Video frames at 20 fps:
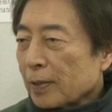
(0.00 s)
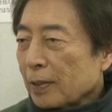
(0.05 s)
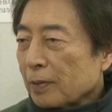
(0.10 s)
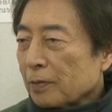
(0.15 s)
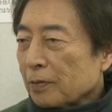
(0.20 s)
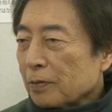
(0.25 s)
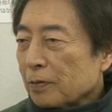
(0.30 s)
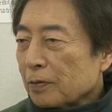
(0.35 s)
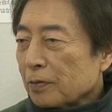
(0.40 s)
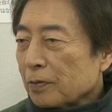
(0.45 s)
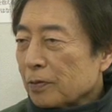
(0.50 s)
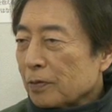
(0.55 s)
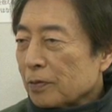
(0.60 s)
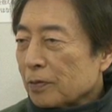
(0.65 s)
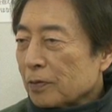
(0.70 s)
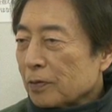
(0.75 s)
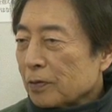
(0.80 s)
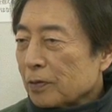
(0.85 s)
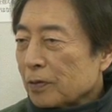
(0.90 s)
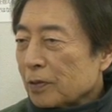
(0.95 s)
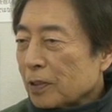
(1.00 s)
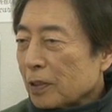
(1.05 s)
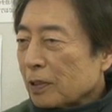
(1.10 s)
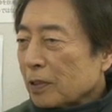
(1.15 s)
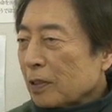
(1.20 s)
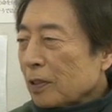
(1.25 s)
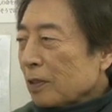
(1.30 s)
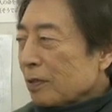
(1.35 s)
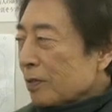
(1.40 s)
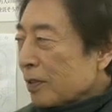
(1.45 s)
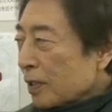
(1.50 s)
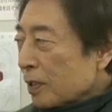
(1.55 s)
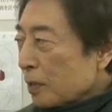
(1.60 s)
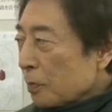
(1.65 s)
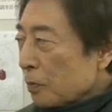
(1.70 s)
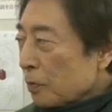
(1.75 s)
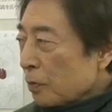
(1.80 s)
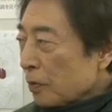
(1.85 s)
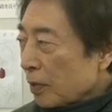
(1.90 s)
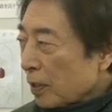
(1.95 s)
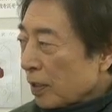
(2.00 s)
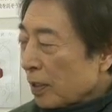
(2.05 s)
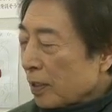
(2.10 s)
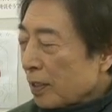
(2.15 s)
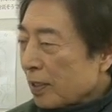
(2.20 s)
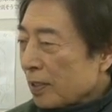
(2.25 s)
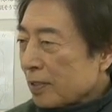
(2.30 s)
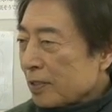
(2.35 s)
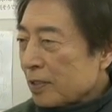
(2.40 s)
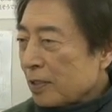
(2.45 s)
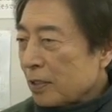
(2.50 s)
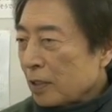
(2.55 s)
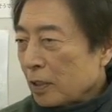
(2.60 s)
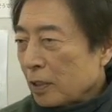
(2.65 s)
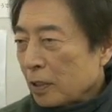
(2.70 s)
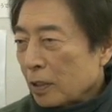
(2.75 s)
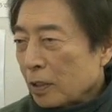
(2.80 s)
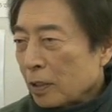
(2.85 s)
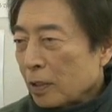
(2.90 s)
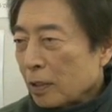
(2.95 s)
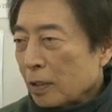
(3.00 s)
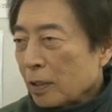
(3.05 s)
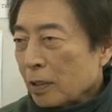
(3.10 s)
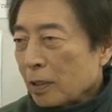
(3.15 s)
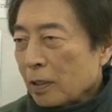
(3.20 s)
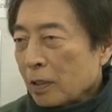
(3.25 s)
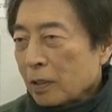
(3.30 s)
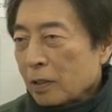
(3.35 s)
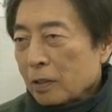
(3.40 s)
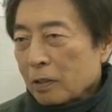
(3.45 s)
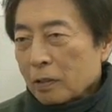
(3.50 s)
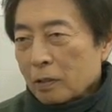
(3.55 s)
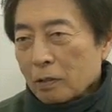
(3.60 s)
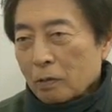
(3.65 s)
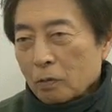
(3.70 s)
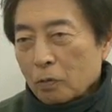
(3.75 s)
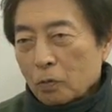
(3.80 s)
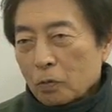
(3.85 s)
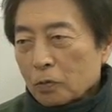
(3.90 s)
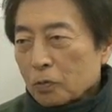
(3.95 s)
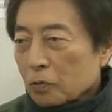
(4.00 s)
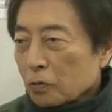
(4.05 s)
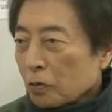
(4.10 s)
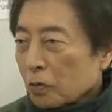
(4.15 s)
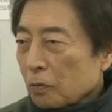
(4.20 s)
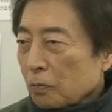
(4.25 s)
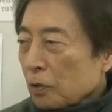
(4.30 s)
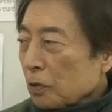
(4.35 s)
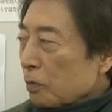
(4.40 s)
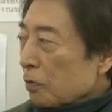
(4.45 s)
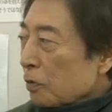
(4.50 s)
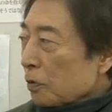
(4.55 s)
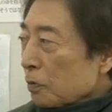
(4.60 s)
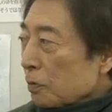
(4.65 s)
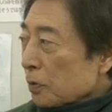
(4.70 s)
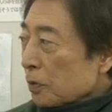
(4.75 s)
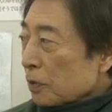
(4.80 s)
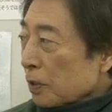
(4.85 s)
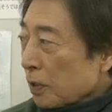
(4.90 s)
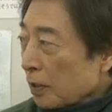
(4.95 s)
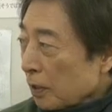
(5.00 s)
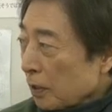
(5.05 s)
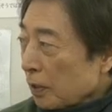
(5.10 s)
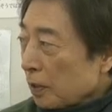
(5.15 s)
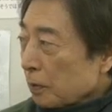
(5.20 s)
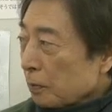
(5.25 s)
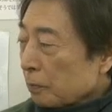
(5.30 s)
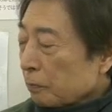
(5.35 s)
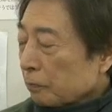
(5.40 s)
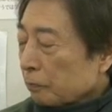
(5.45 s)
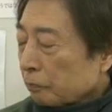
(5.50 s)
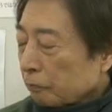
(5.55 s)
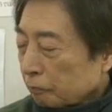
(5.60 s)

う、あの去っていく方もおられないし本当にびっくりしましたね。